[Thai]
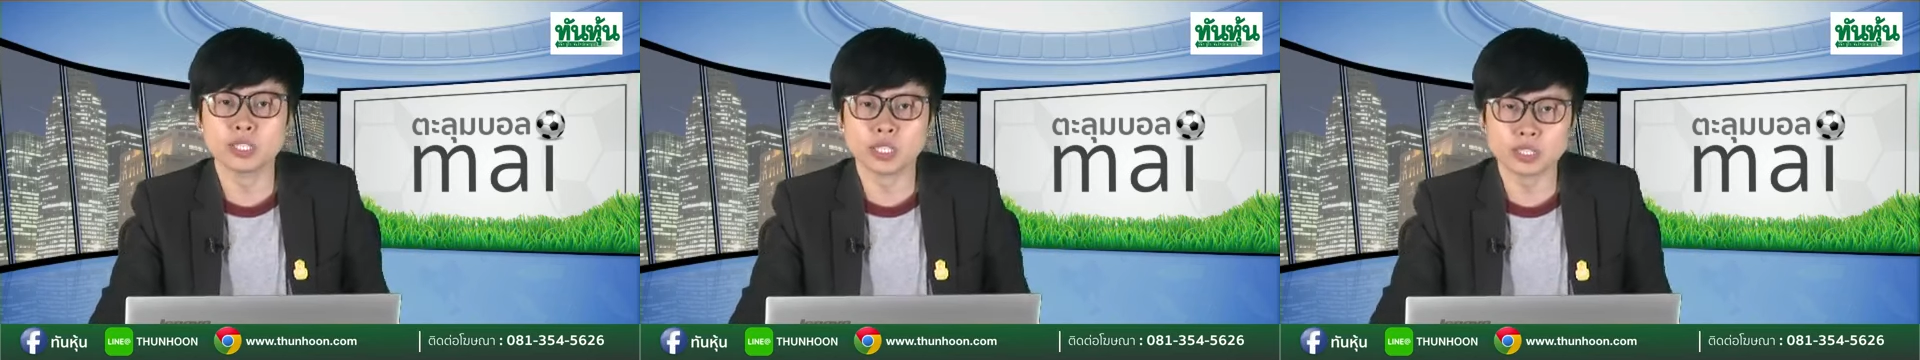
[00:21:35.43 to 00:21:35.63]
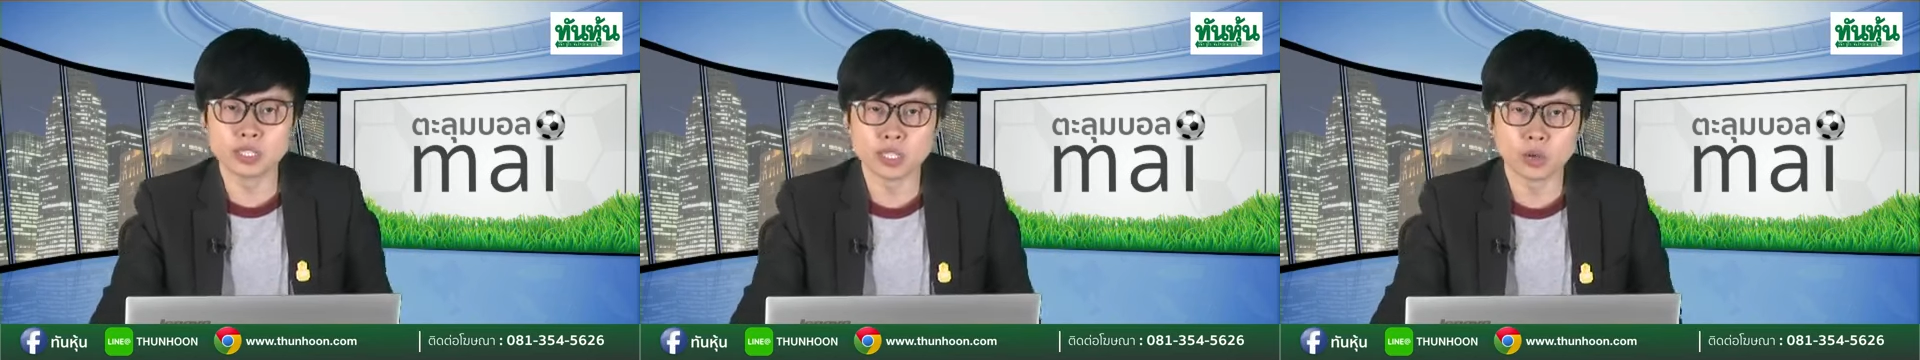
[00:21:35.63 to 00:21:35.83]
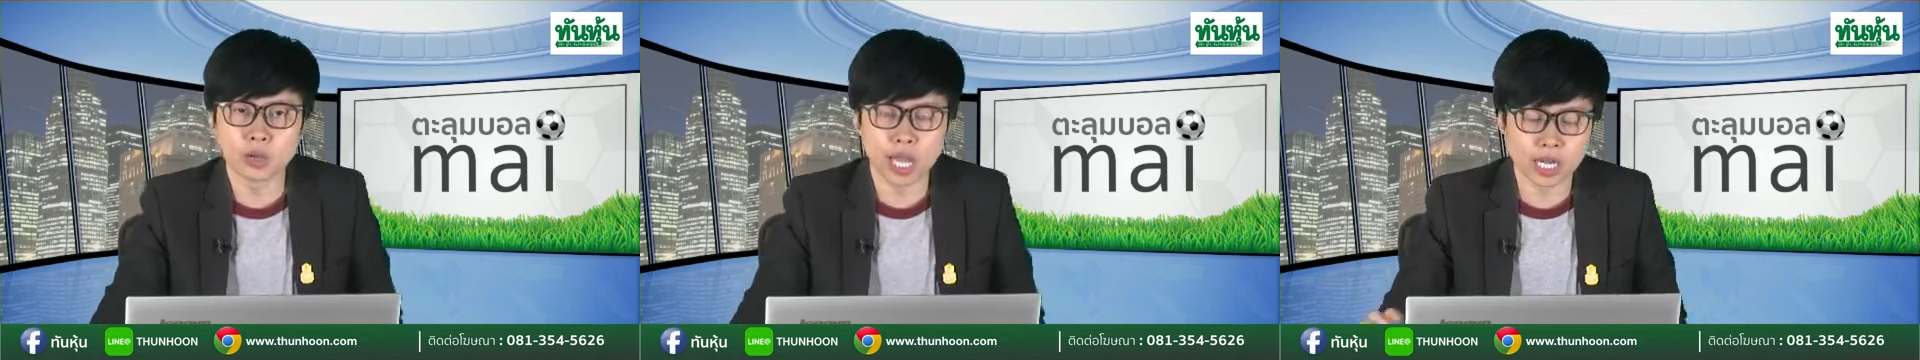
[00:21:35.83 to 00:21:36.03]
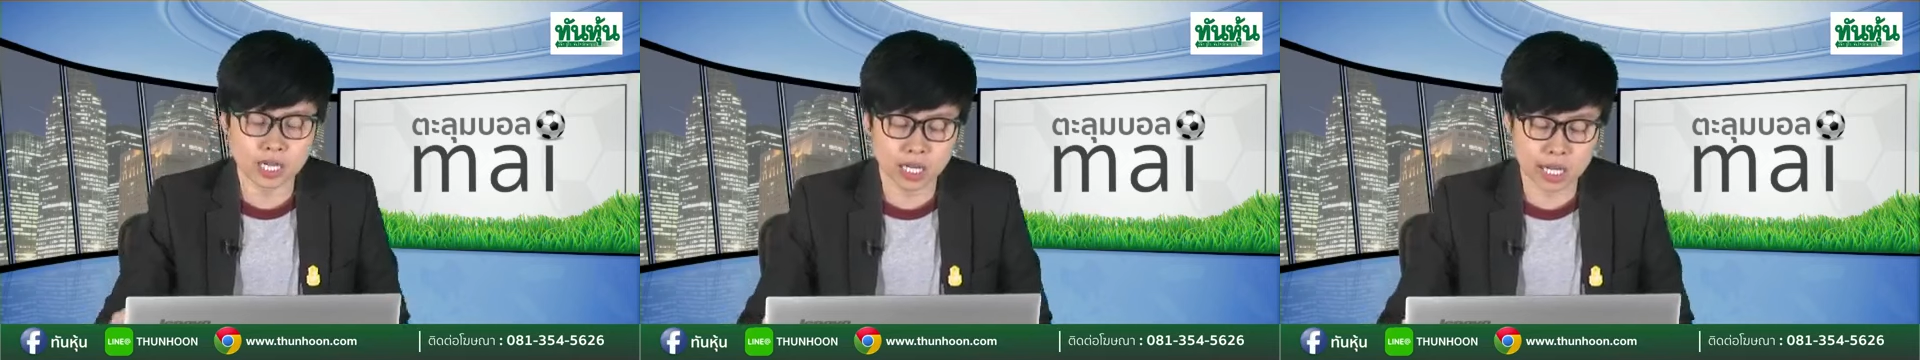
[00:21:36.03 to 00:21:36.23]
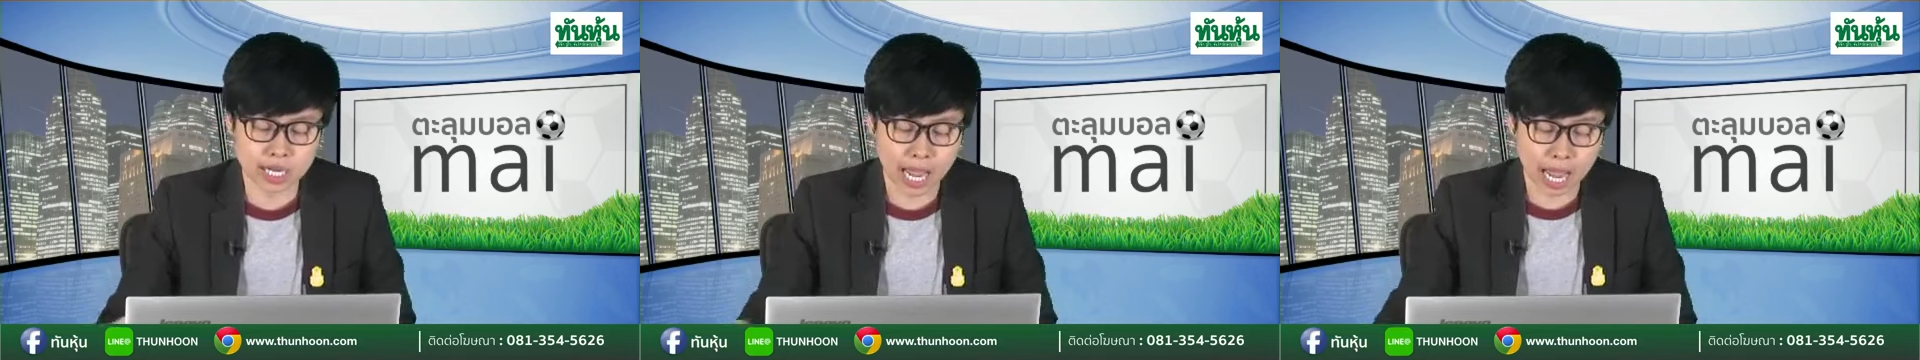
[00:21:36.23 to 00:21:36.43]
เช่นเดียวกัน
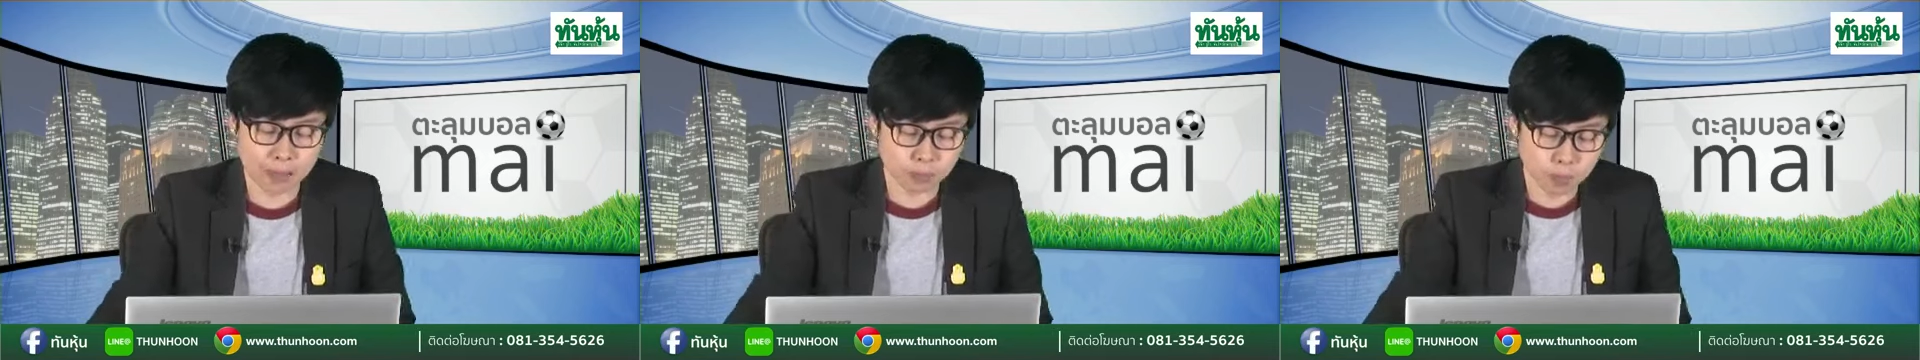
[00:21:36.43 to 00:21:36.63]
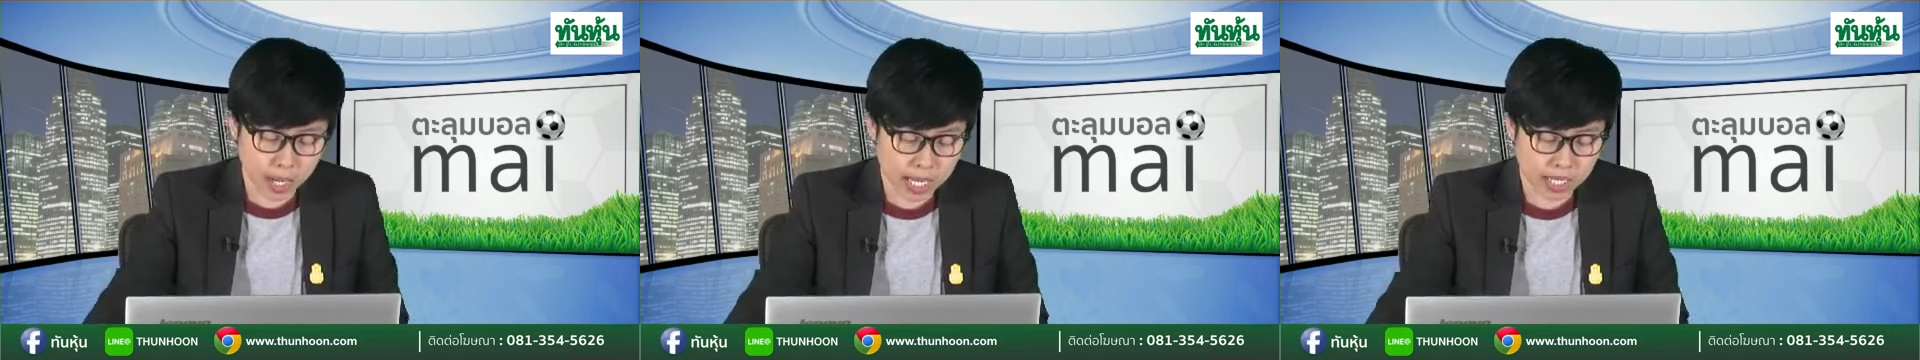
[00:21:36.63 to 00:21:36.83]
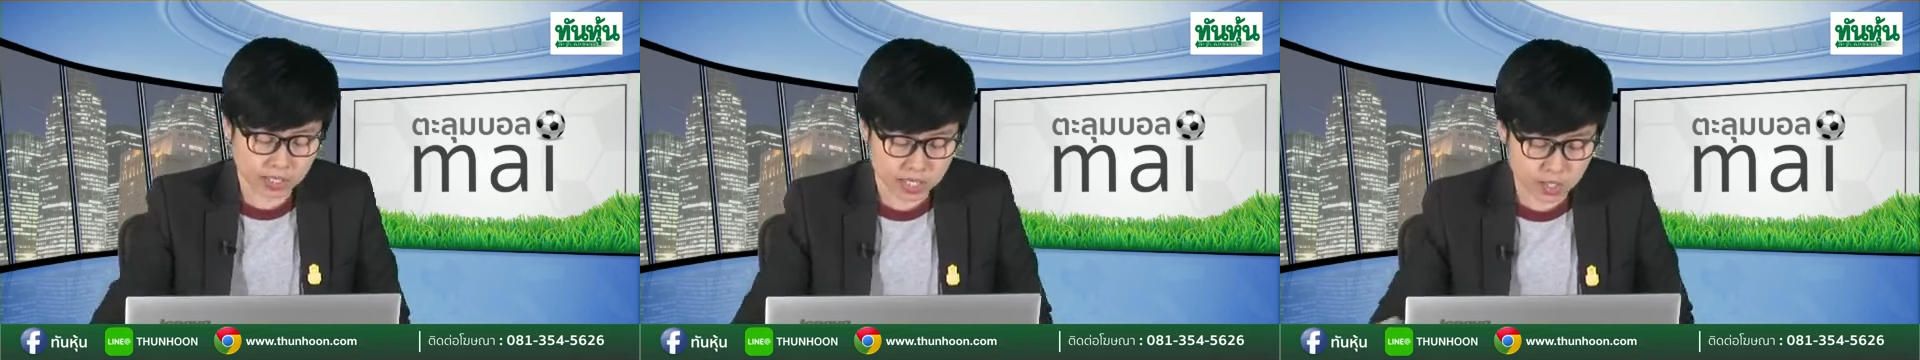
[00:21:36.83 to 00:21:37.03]
นะคะถามว่า